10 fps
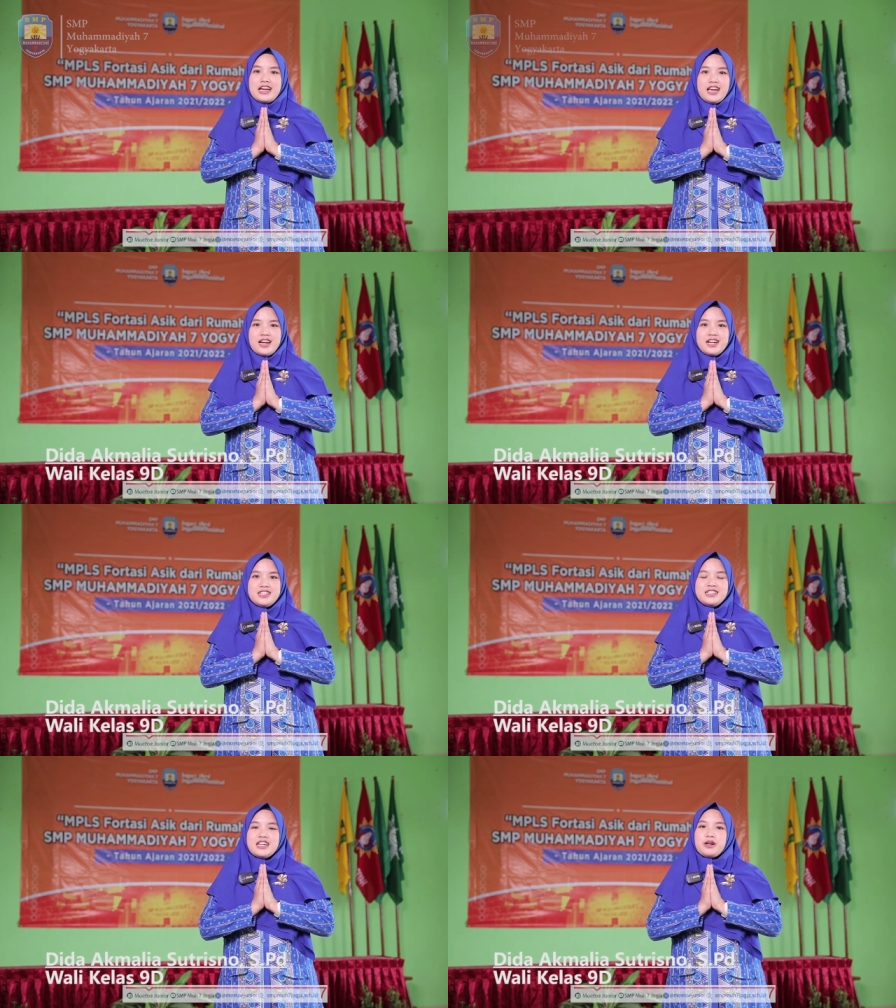Saya,
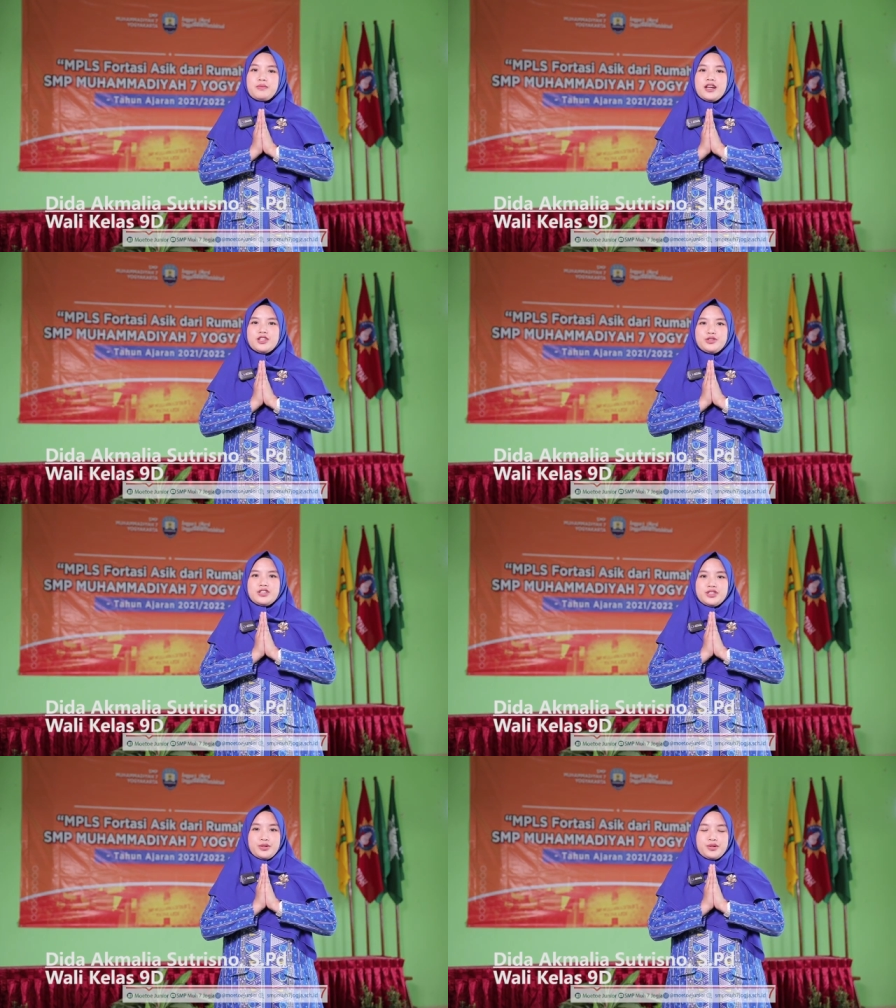Dida Akmalia
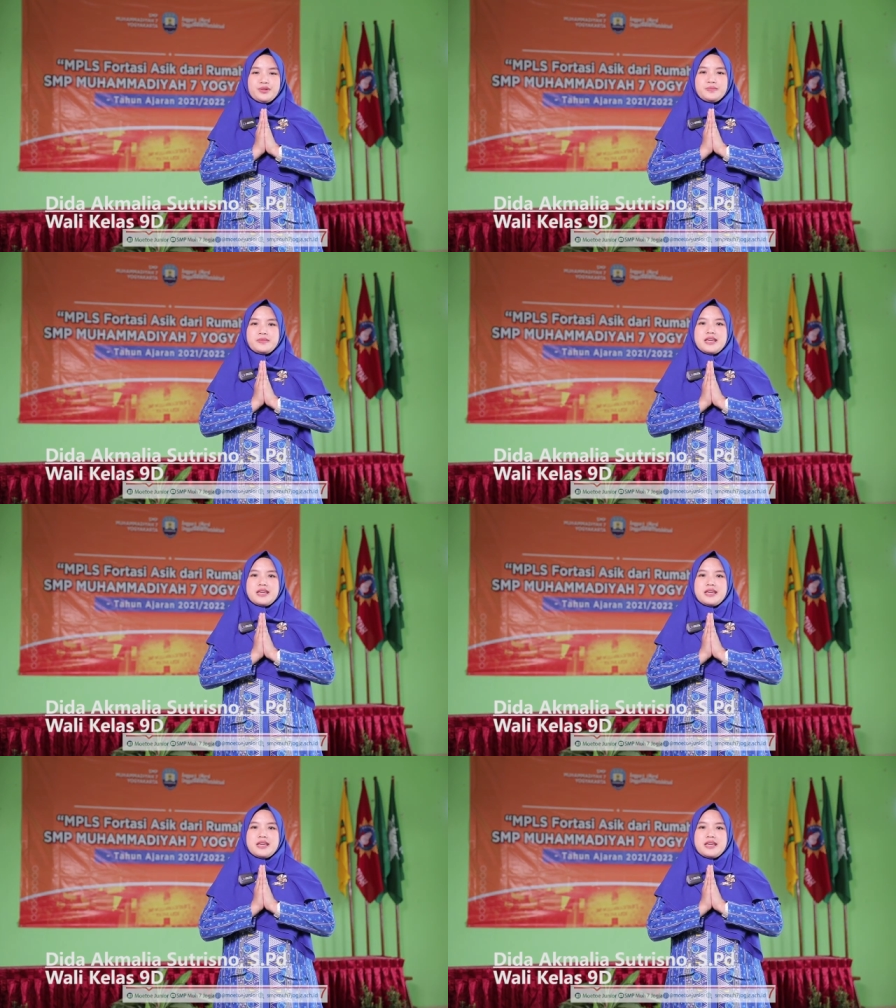Sutrisno,